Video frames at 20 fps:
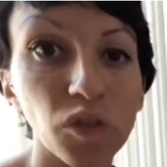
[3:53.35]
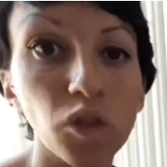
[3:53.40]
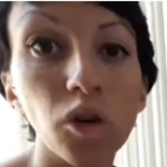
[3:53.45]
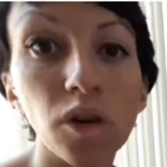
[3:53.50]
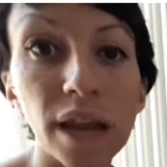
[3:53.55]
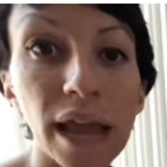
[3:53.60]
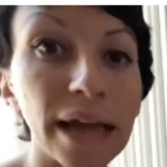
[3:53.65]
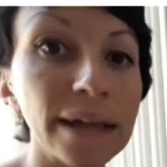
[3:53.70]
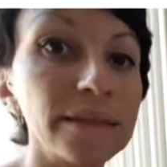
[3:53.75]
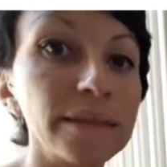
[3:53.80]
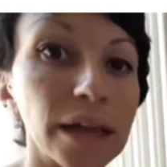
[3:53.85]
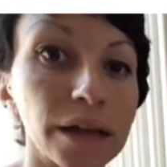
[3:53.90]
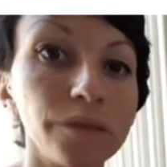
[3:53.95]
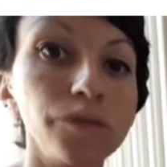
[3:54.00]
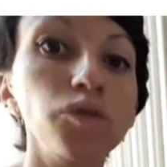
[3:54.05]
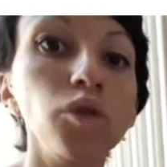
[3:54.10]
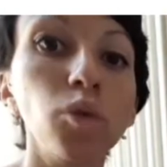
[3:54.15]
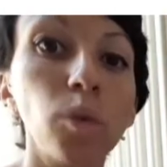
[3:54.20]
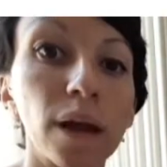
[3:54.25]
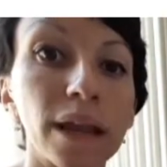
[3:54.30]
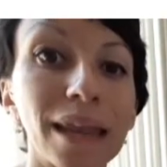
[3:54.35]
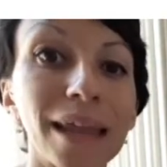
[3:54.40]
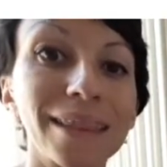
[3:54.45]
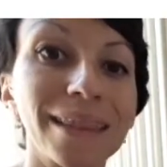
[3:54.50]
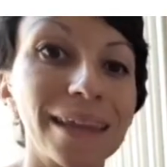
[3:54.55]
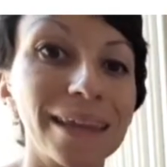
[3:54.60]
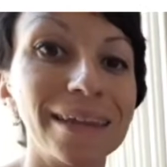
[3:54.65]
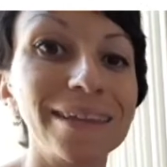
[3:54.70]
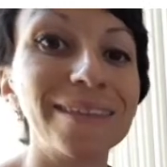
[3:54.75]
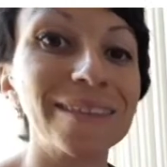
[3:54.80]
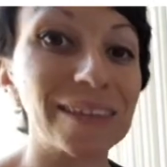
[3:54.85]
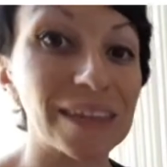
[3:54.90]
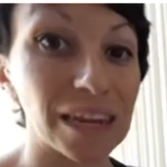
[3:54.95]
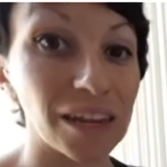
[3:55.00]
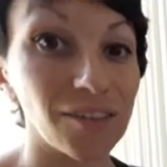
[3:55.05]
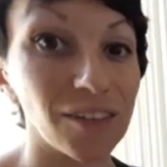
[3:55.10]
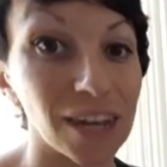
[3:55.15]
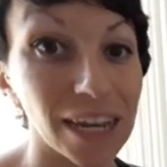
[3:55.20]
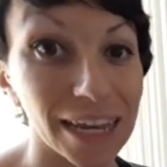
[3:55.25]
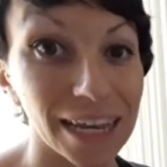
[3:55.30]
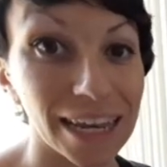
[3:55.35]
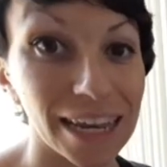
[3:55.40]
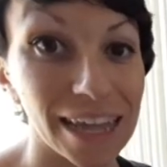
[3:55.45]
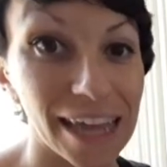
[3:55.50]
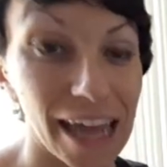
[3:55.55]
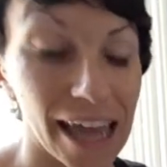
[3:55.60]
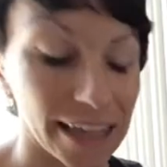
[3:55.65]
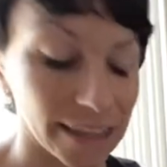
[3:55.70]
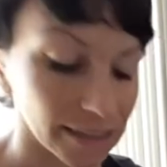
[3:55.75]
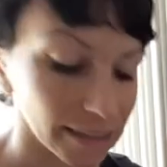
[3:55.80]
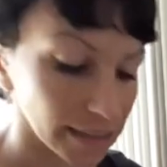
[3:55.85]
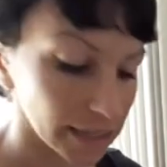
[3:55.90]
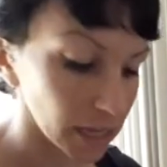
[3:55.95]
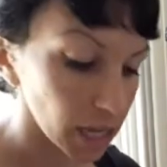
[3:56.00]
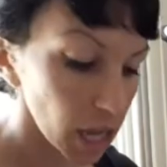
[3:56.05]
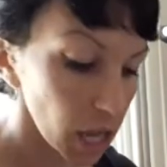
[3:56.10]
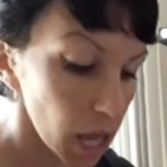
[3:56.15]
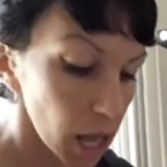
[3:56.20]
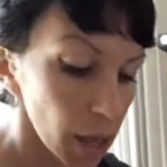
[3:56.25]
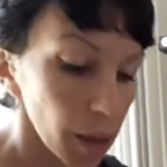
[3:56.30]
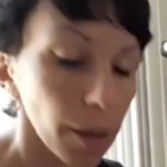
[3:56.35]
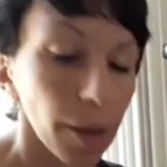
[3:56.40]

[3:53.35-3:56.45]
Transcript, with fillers: non è tanto quella dell'iscrivere clienti.